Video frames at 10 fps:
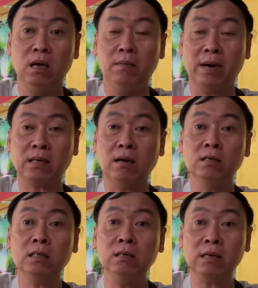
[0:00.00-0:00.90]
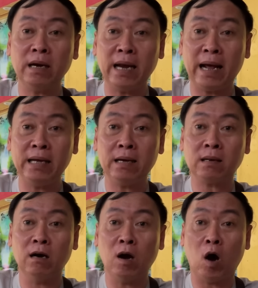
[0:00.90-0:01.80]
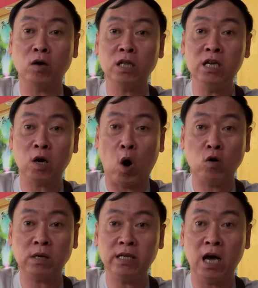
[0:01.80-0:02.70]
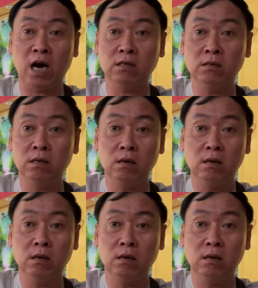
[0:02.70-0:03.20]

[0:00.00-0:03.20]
mà từ xưa tới nay từ hồi thiên cổ tới giờ